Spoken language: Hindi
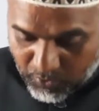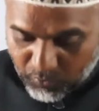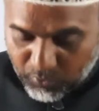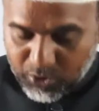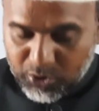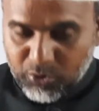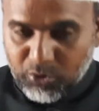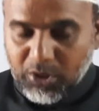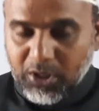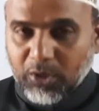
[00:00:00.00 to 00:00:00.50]

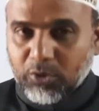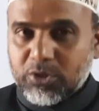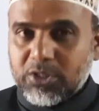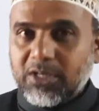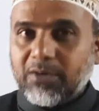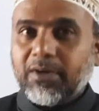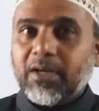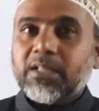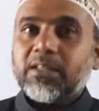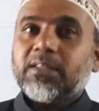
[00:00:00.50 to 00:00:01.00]
वो जो
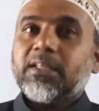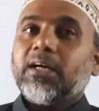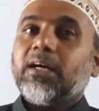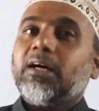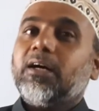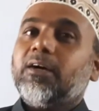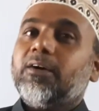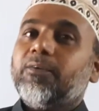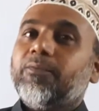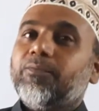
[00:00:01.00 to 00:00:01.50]
नौजवान था
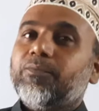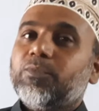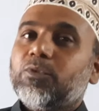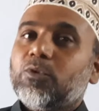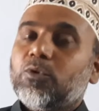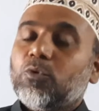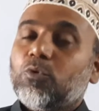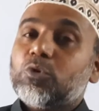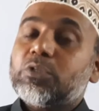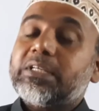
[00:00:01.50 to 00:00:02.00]

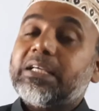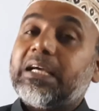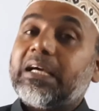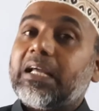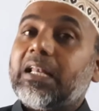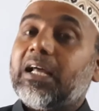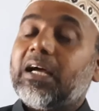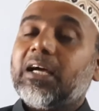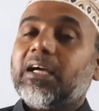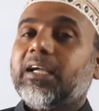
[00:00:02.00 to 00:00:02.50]
उसके
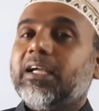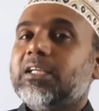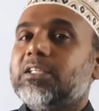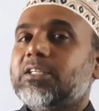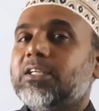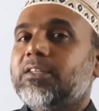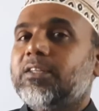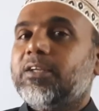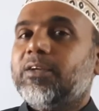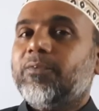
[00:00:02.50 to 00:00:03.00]
अखलाक
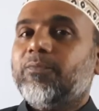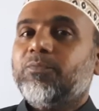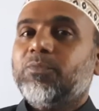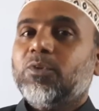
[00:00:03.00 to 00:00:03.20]
कैसे थे